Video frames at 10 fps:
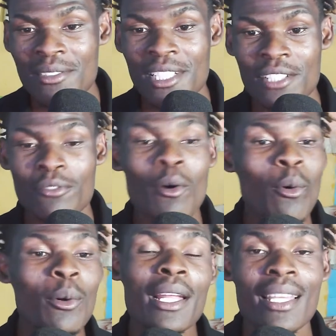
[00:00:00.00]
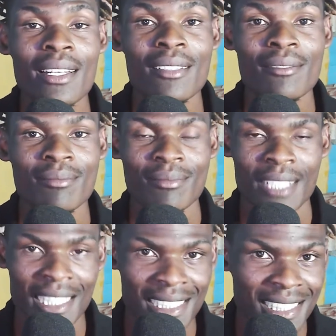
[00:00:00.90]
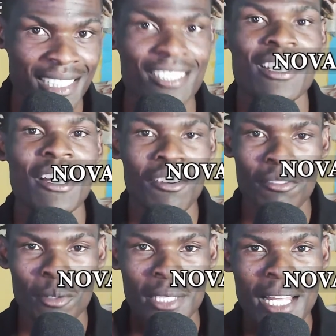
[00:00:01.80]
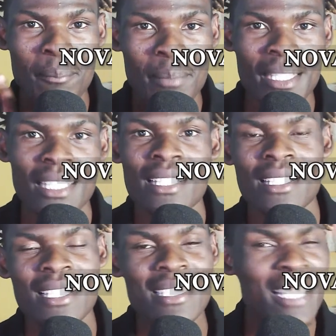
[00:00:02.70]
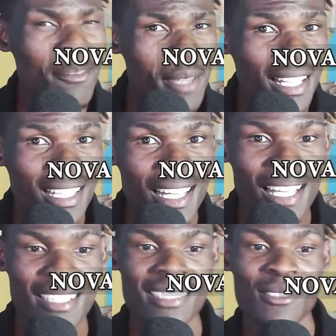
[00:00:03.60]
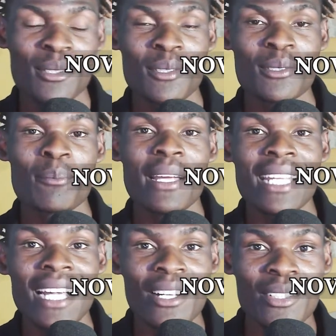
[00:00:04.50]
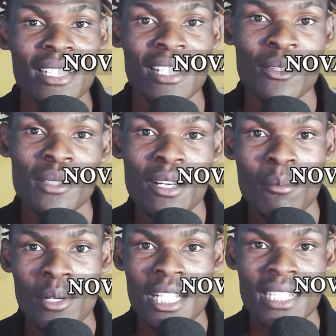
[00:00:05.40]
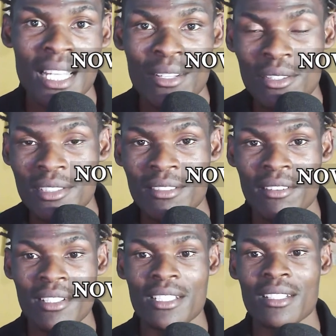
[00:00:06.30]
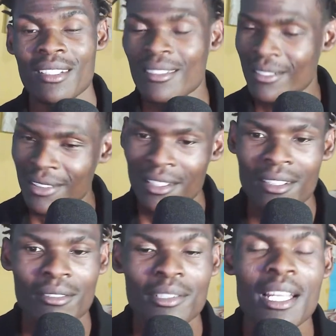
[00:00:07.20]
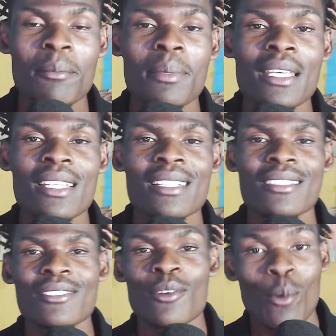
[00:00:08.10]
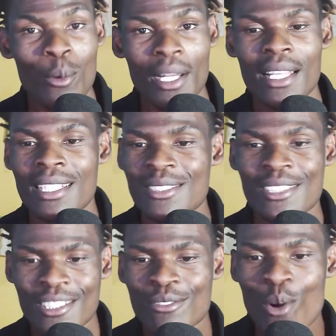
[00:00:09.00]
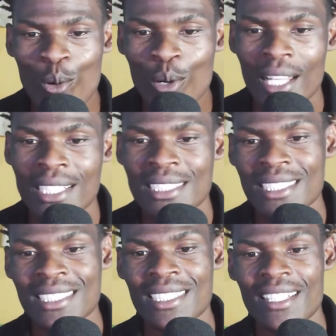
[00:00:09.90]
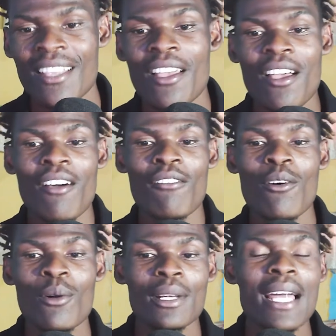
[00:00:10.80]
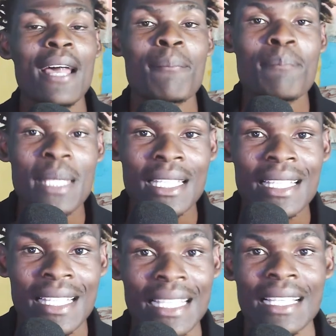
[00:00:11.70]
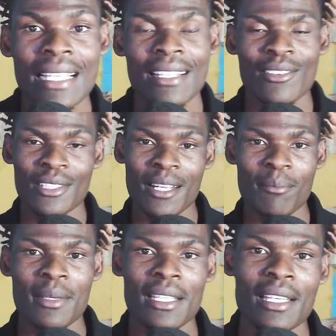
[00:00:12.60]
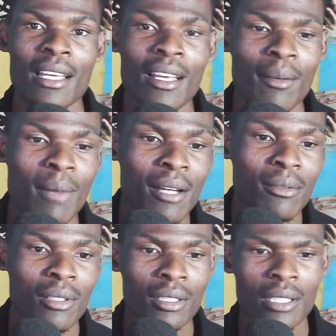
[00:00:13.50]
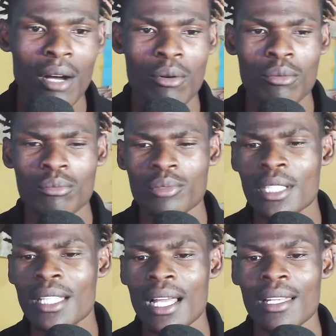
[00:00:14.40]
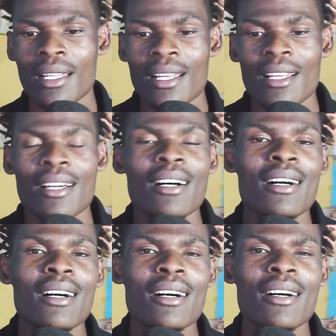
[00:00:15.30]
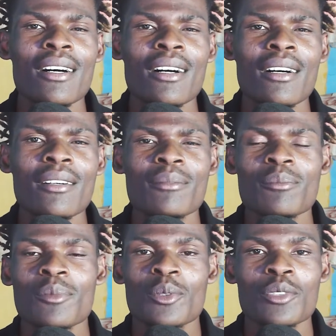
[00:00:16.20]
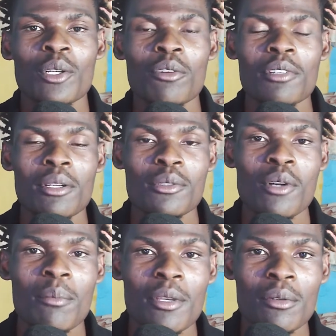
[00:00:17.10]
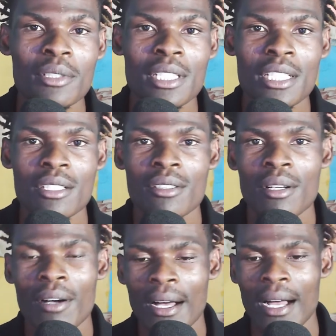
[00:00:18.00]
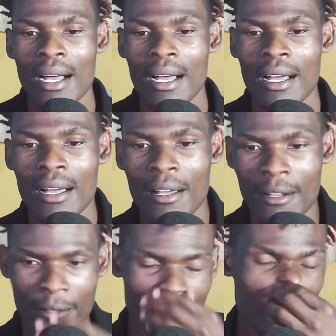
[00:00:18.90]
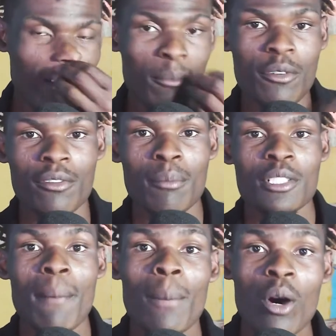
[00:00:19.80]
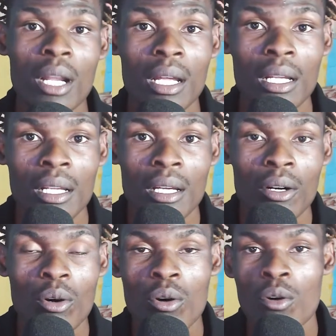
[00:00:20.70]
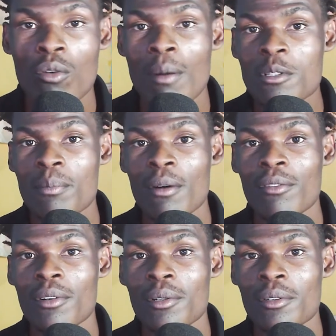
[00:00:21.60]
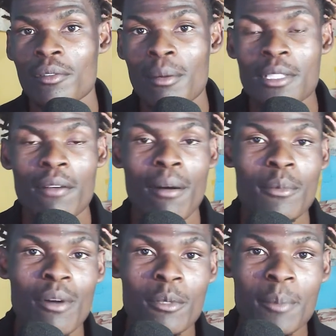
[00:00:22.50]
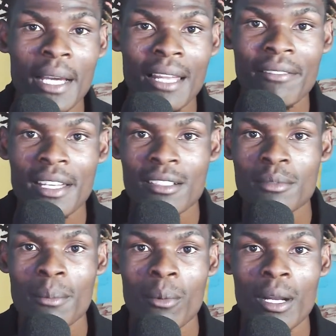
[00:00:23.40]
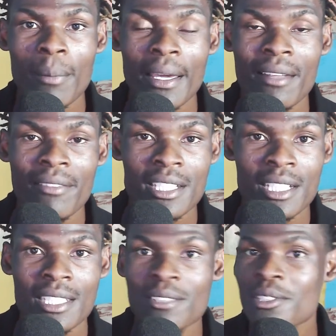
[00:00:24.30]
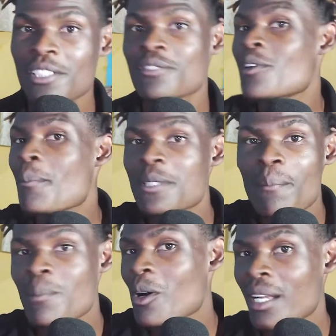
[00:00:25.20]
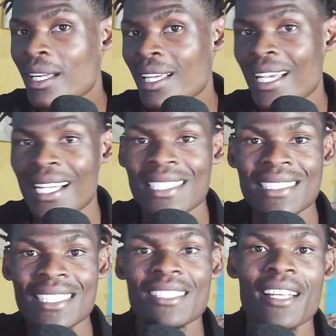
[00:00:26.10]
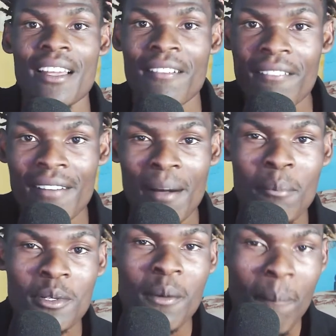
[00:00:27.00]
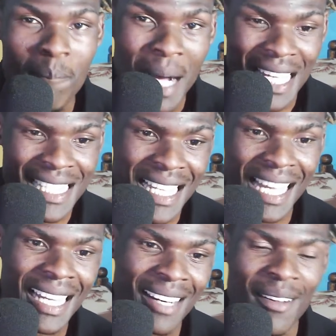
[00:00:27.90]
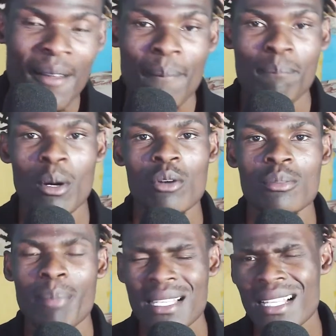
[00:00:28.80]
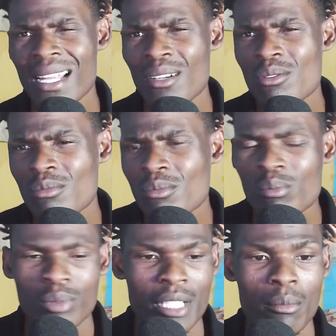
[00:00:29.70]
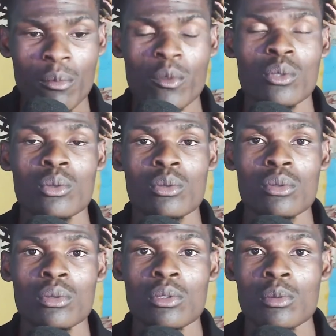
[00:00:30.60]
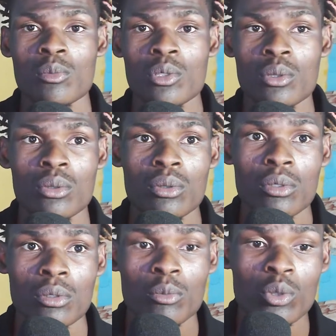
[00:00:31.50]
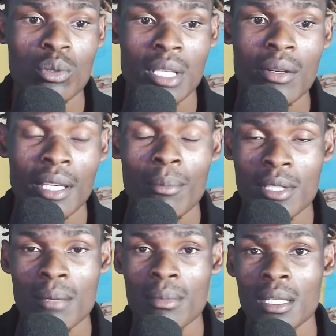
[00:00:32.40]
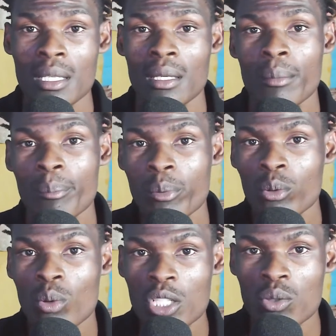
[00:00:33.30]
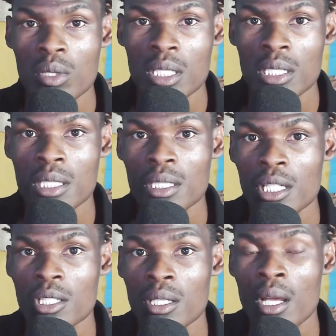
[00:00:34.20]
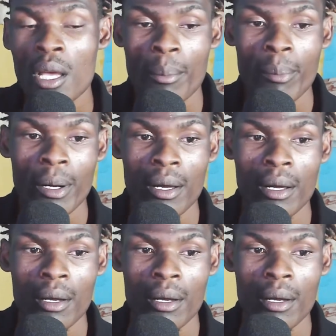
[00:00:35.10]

vou correr. A gente diz vou dar pique. E se der merda lá, e se, e se o pai da garota te encontrar no meio da estrada, o que você vai fazer? Vou dar pique, vou correr. A gente não diz vou correr, a gente diz sim, vou dar pique. Vou dar pique. Mano, então, que tal? Uh, você convida o seu amigo e diz: uh, vamos, vamos embora? ou vamos, vamos, vamos, vamos para aquela festa, vamos embora para aquela festa. A gente não diz vamos embora, a gente diz vamos bazar. Bom, bazar é um termo muito, muito, muito usado aqui em Moçambique por duas coisas. A gente diz para